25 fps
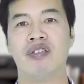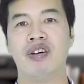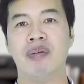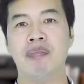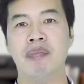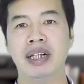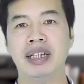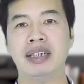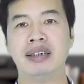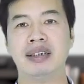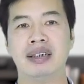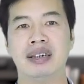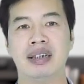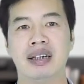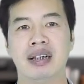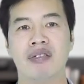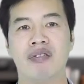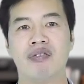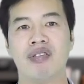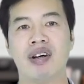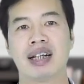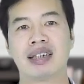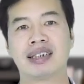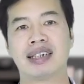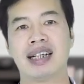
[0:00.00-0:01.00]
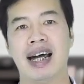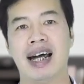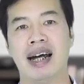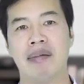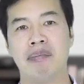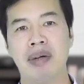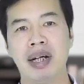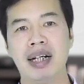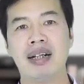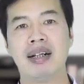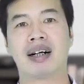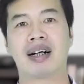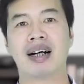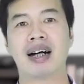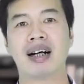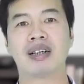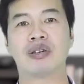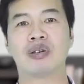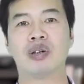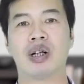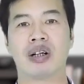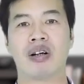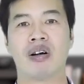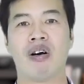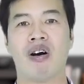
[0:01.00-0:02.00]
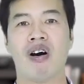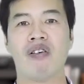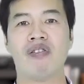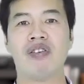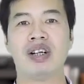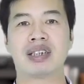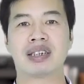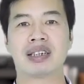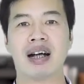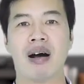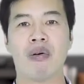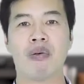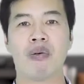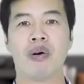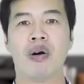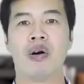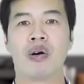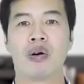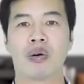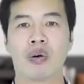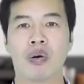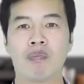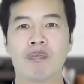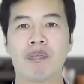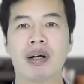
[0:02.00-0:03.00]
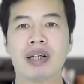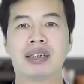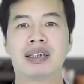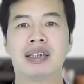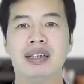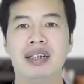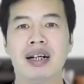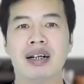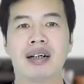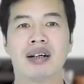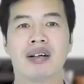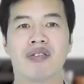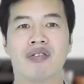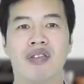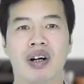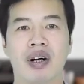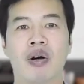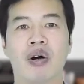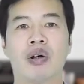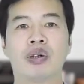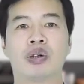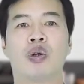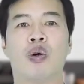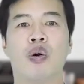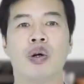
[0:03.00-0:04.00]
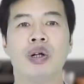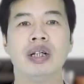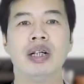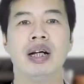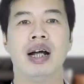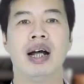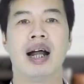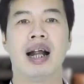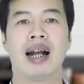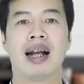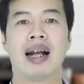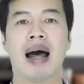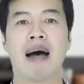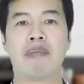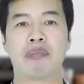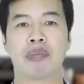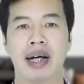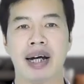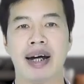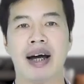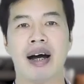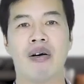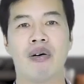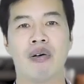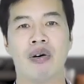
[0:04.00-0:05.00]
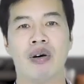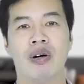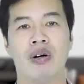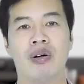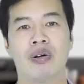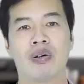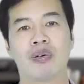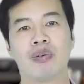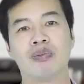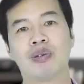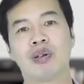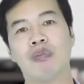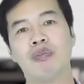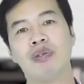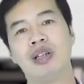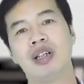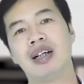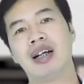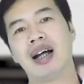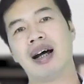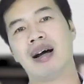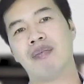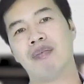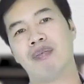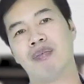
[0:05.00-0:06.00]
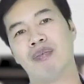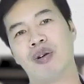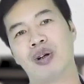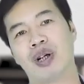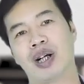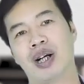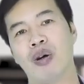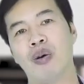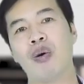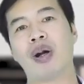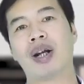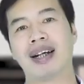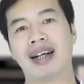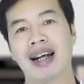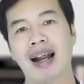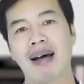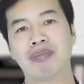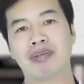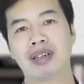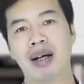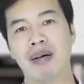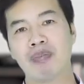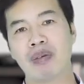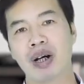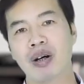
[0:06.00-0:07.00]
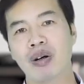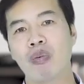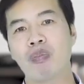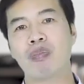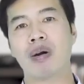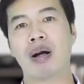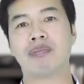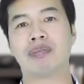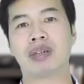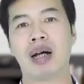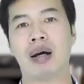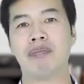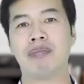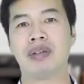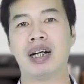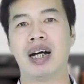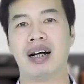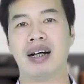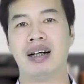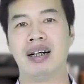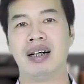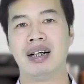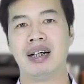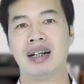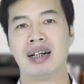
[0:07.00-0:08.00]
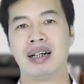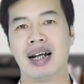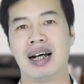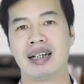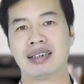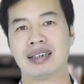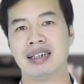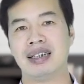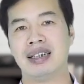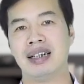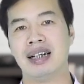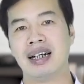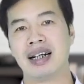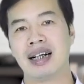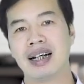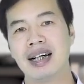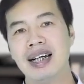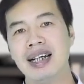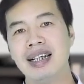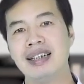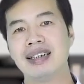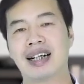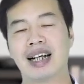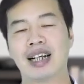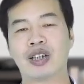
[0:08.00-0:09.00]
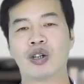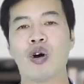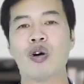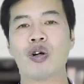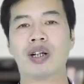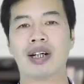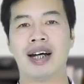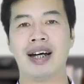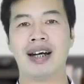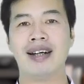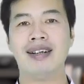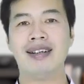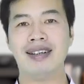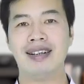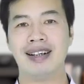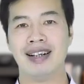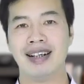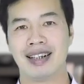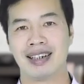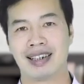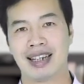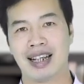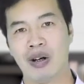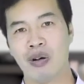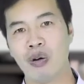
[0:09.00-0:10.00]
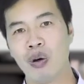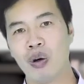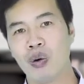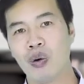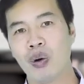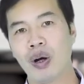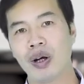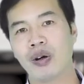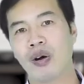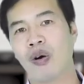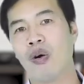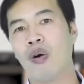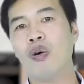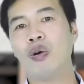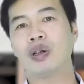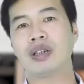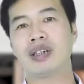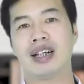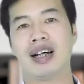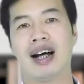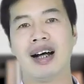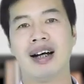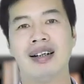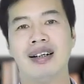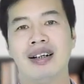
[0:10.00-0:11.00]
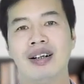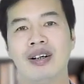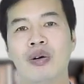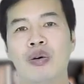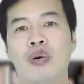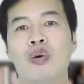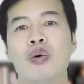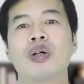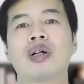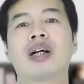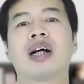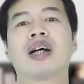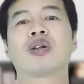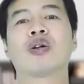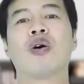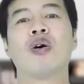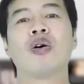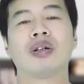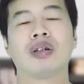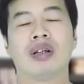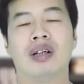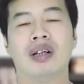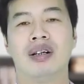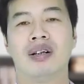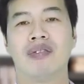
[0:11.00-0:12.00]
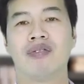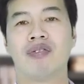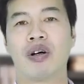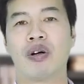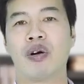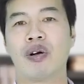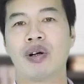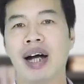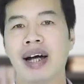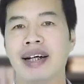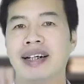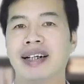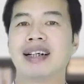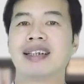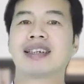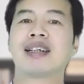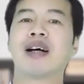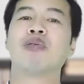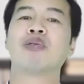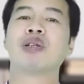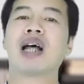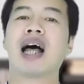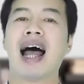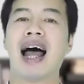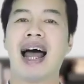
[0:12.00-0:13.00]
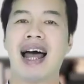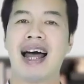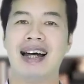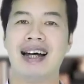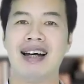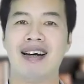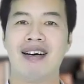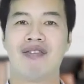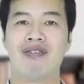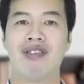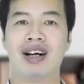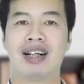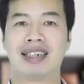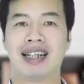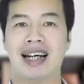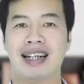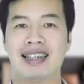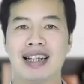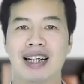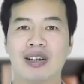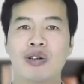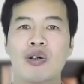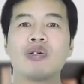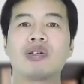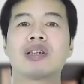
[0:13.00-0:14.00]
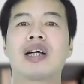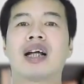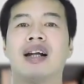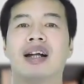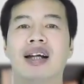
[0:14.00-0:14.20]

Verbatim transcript: về mình và trẻ biết được các cái chuyện đó về sau cũng bắt chiếc và nói dối làm theo cũng giống như là một cái luật nam châm cái cục nam châm ấy ạ là gì khi những cái tốt đến thì luôn luôn nó hút gì ạ hút cái tốt và nó đẩy cái xấu ra và trẻ sẽ tốt